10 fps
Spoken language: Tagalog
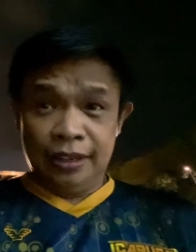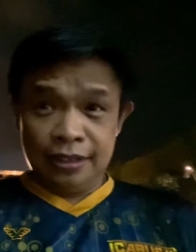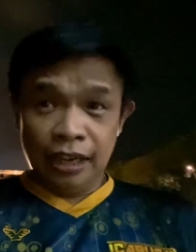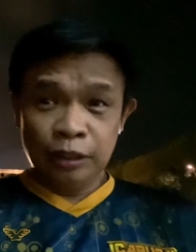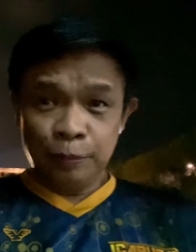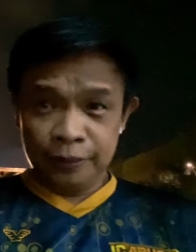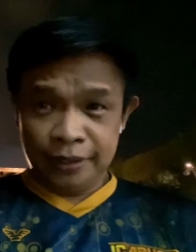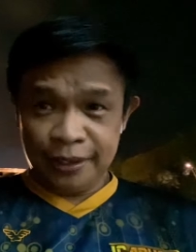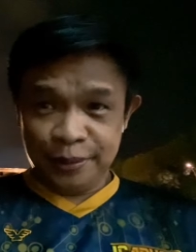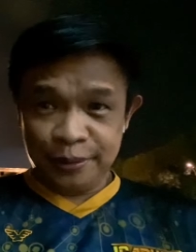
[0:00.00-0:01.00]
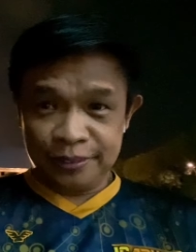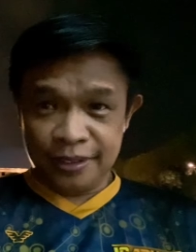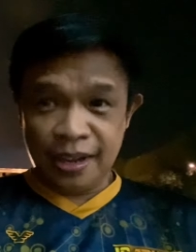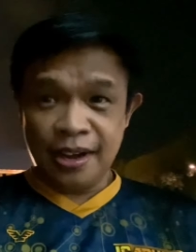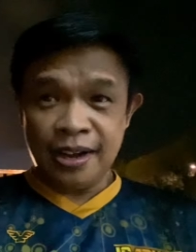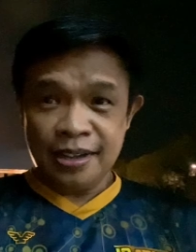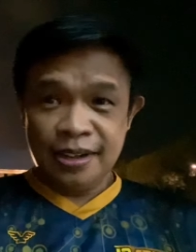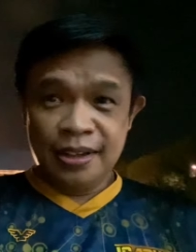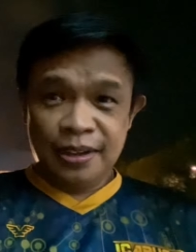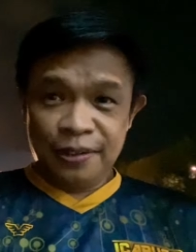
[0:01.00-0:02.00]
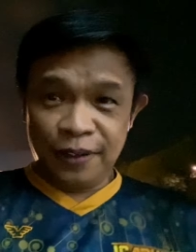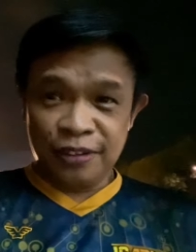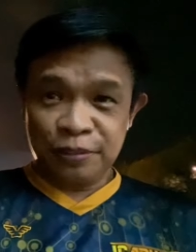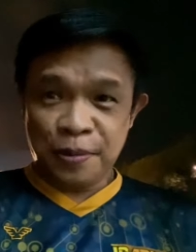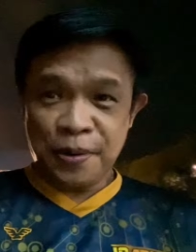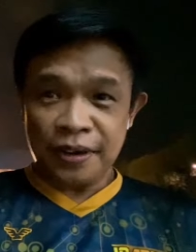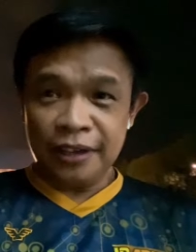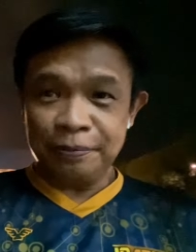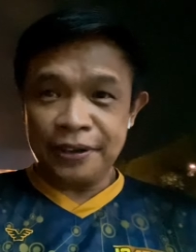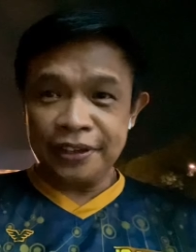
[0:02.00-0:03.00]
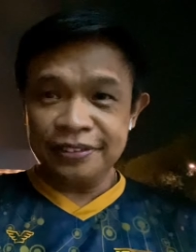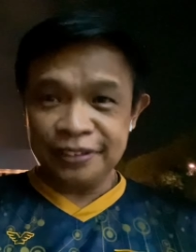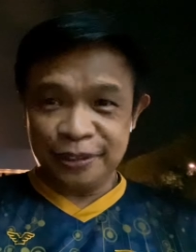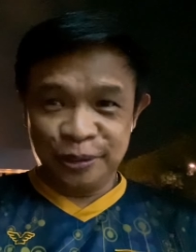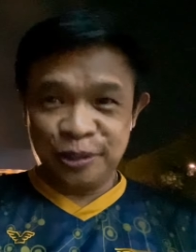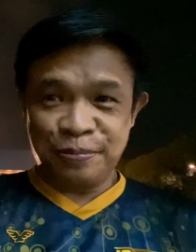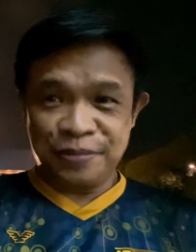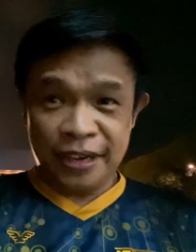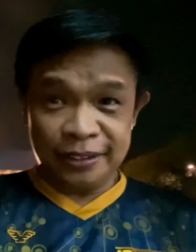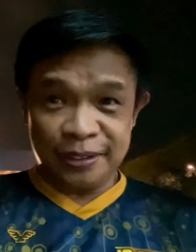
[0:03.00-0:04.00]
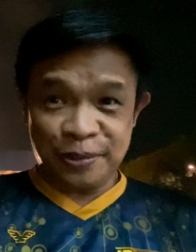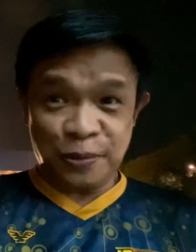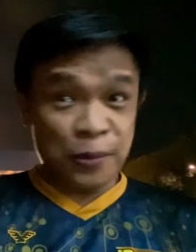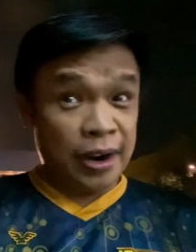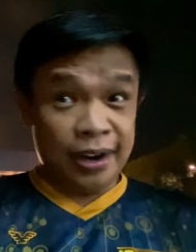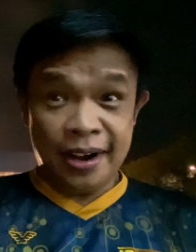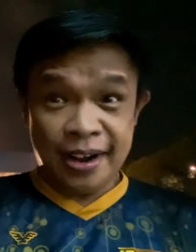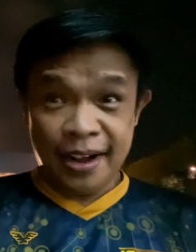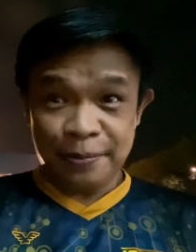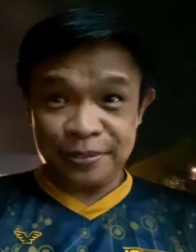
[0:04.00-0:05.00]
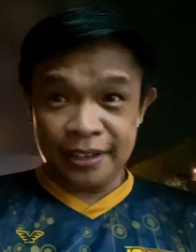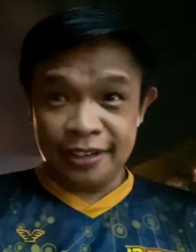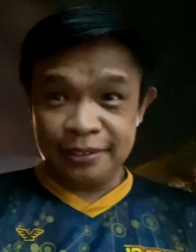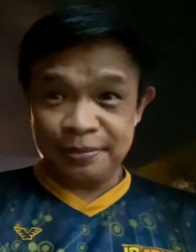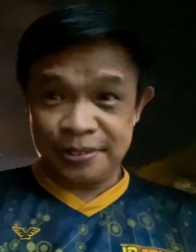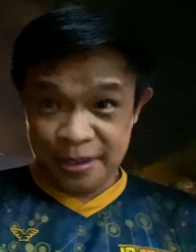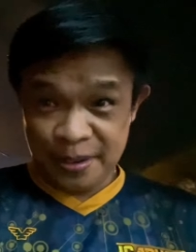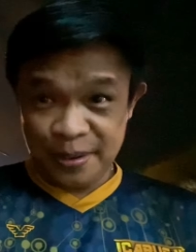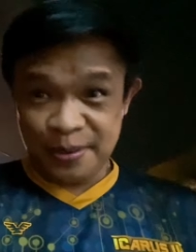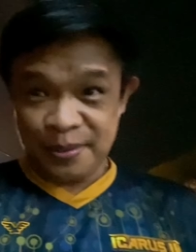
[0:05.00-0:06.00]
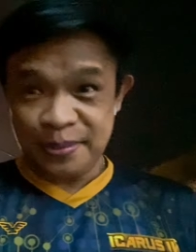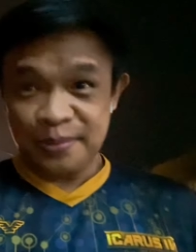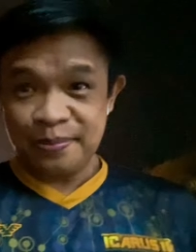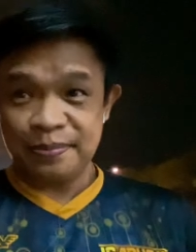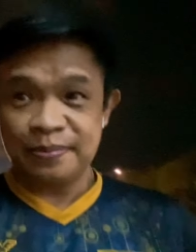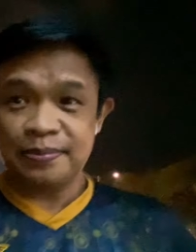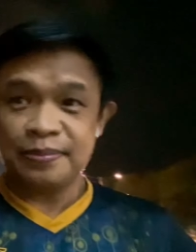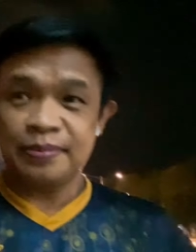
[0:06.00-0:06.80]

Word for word: Live din po tayo sa Facebook at maging sa YouTube channel. Walang absent. See you!